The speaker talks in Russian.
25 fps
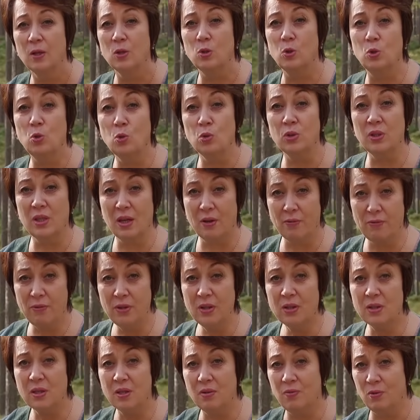то
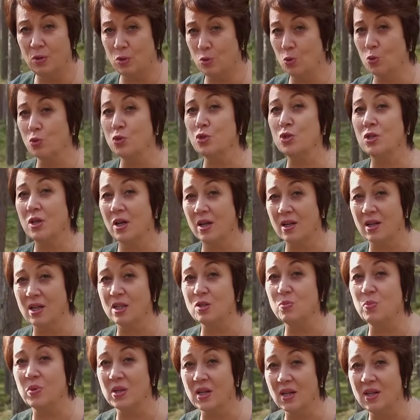Давид, ведь он же как
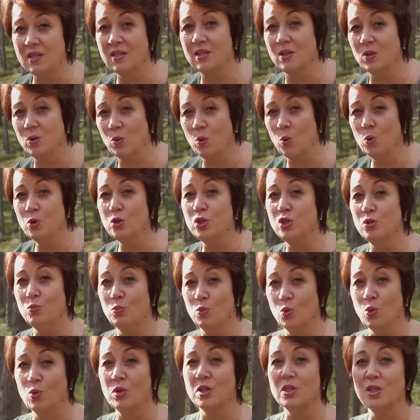раз проходил очень
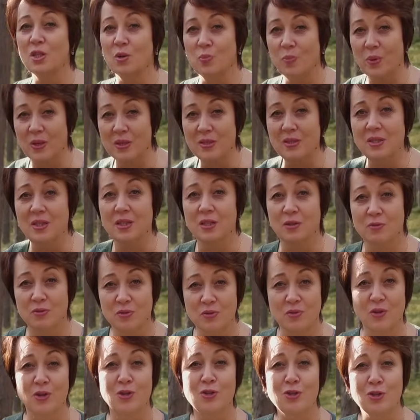много серпантинов в
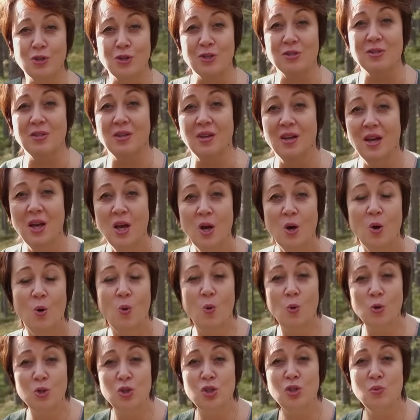своей жизни,
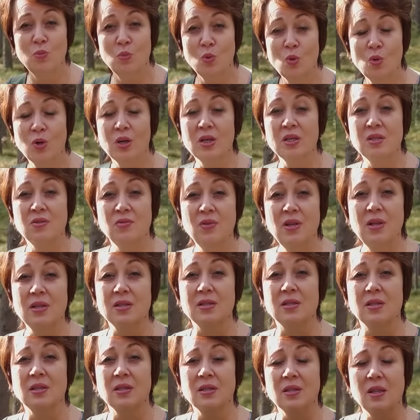очень много
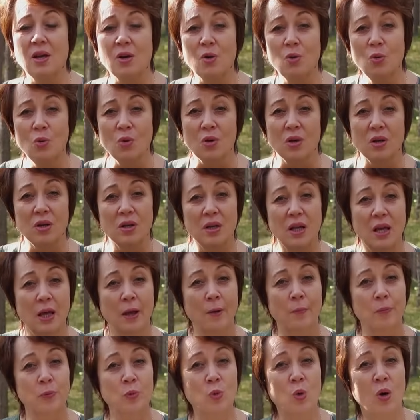извилистых дорог,
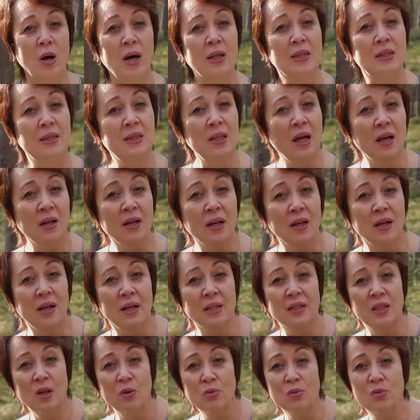но однако,
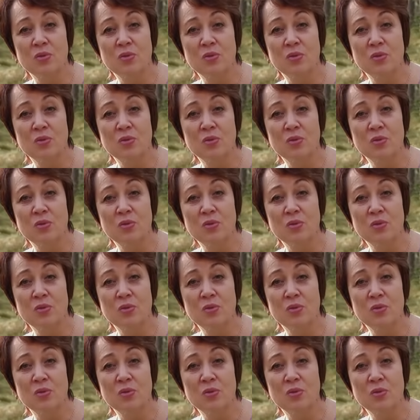когда он